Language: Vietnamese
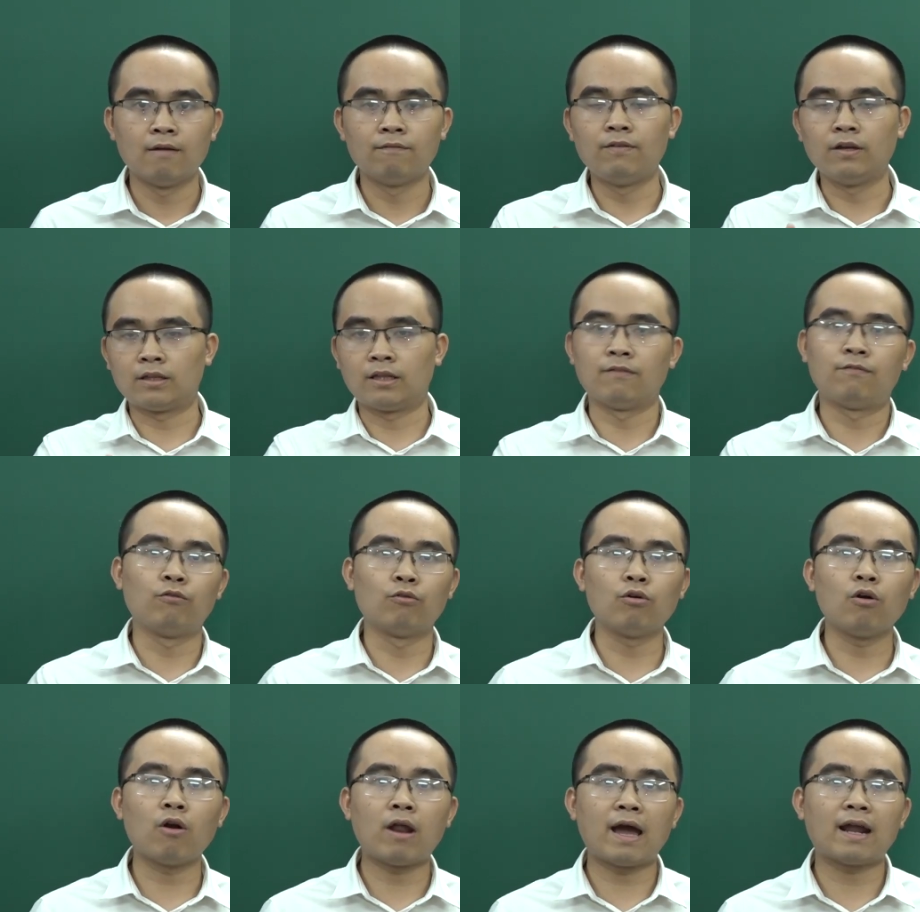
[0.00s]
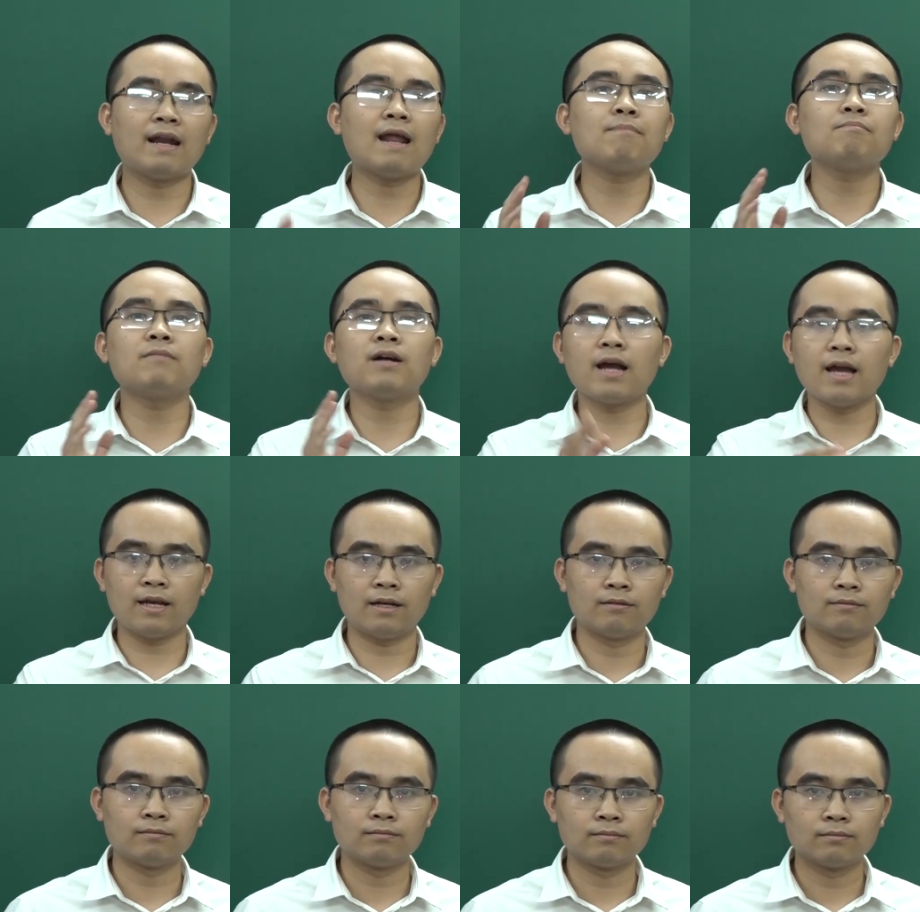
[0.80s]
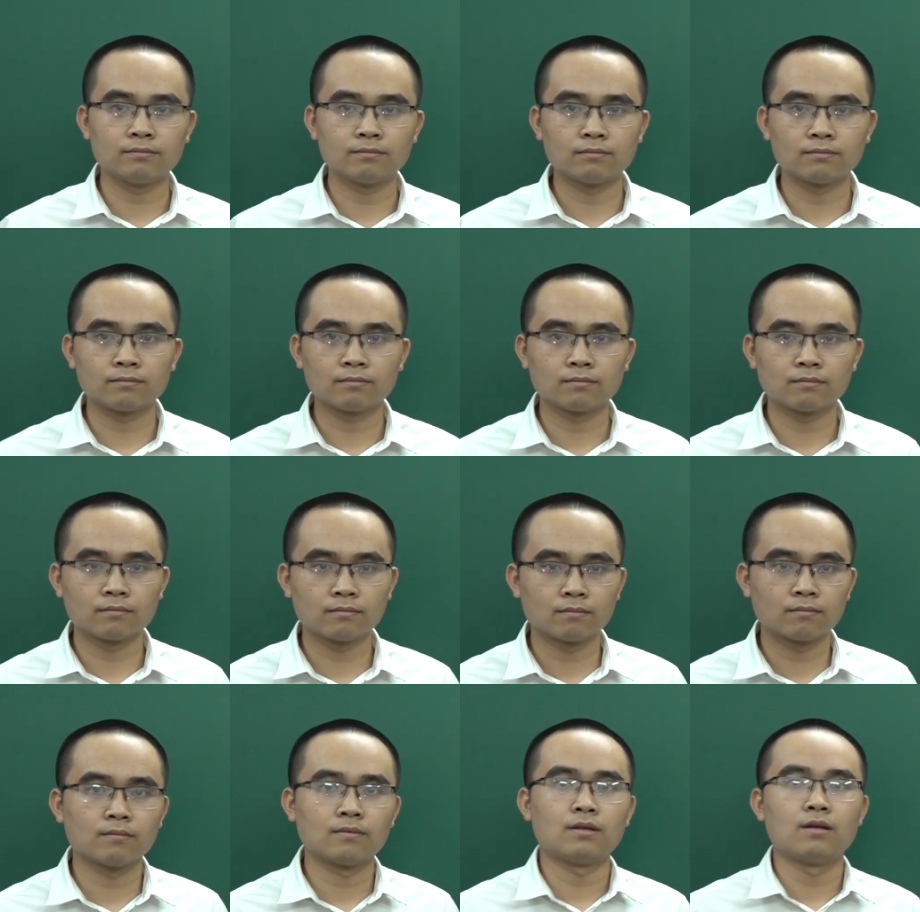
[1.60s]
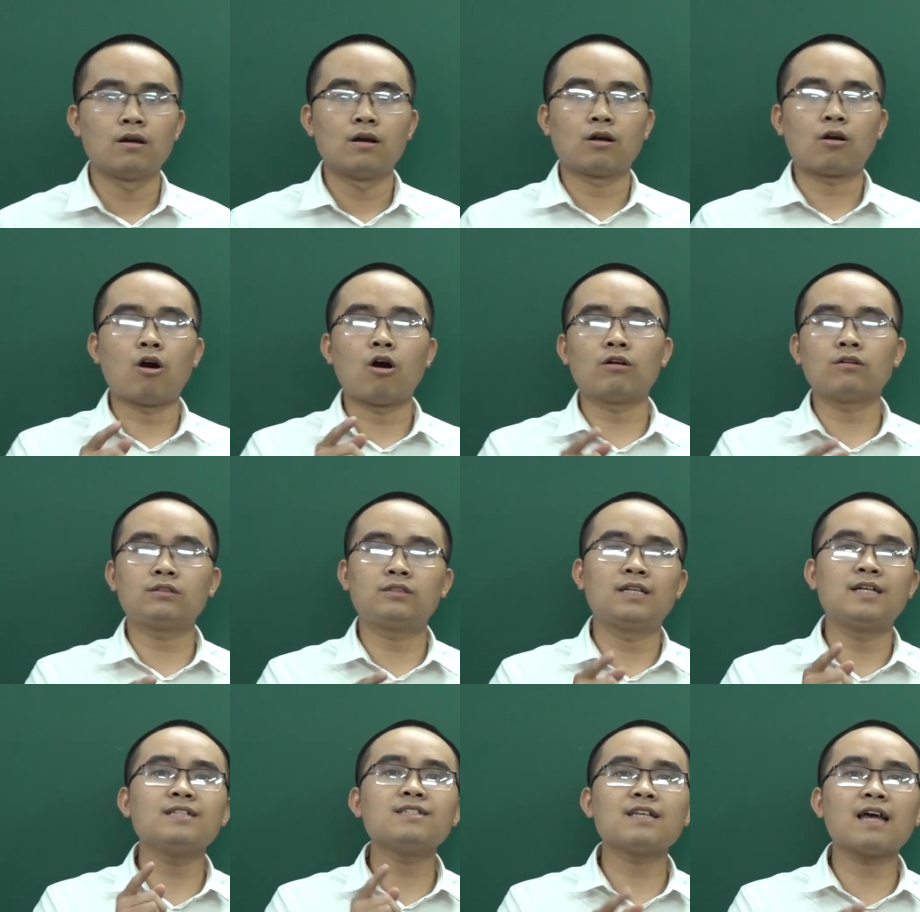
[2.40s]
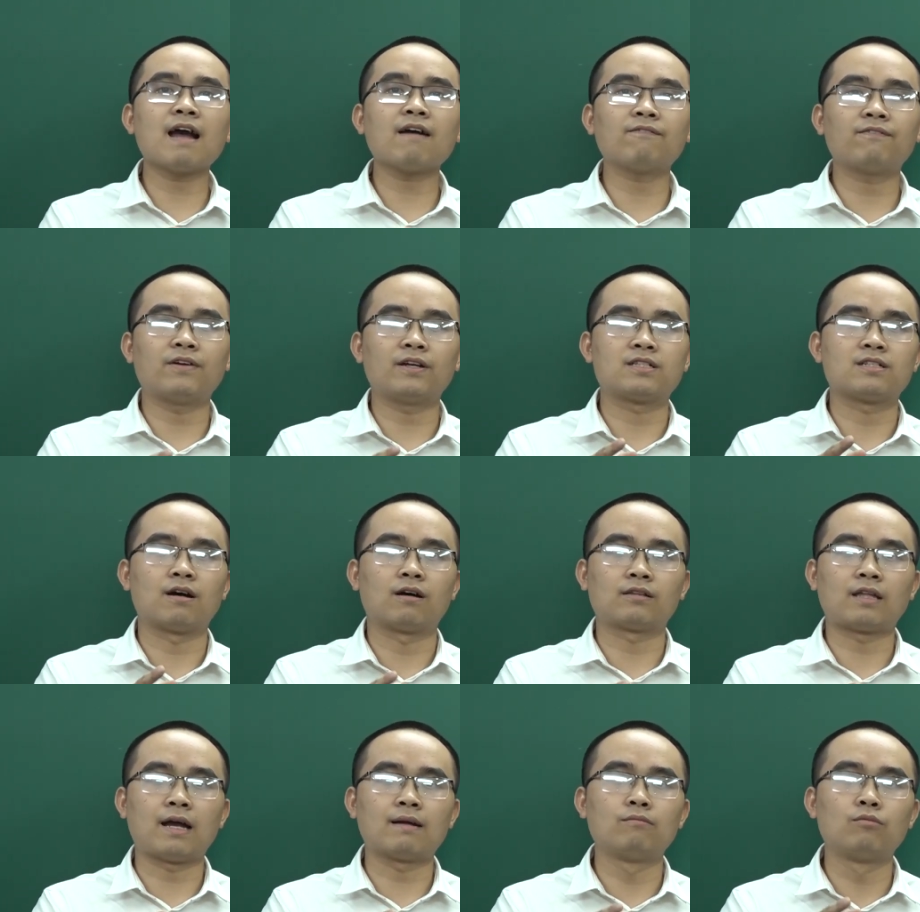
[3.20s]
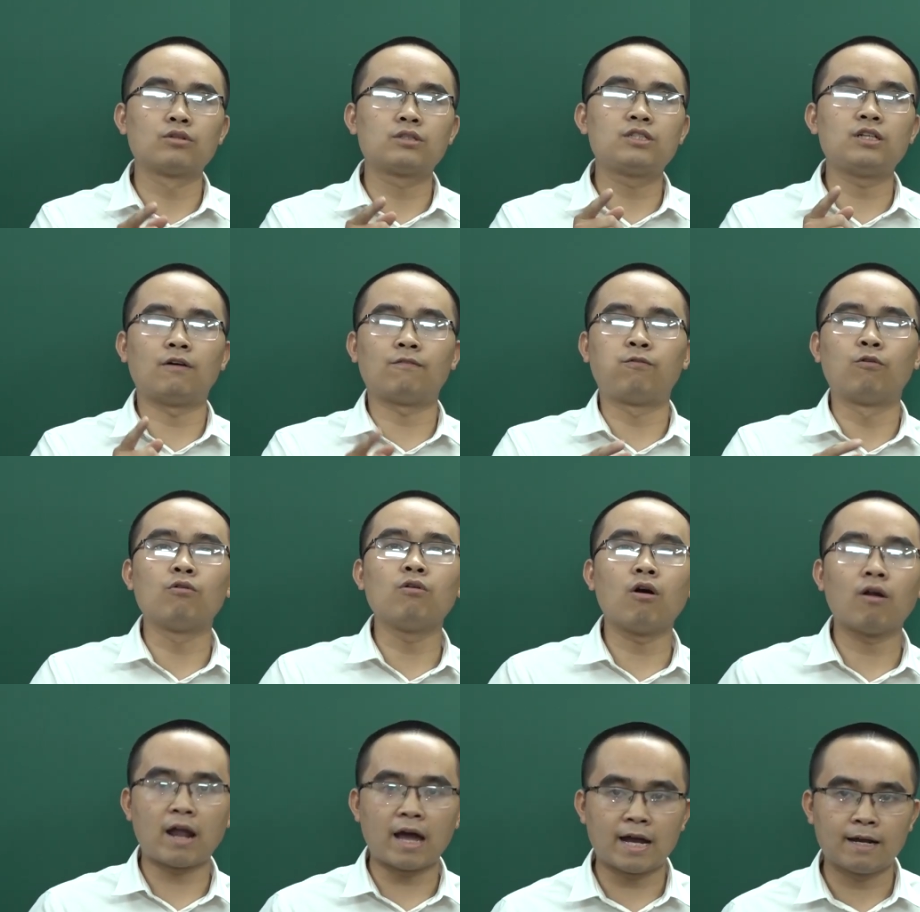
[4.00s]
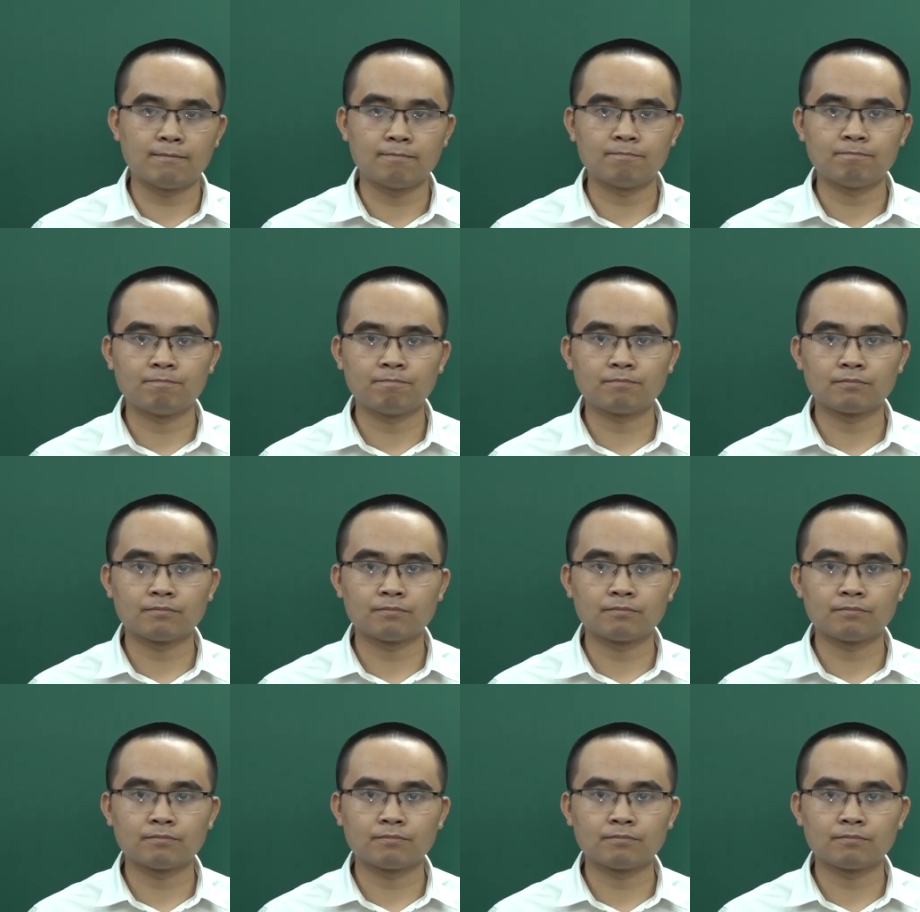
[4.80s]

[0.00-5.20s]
Vị tỷ phú đô la đáp ngay: "Con chính xác phải trở thành một triệu phú đô la."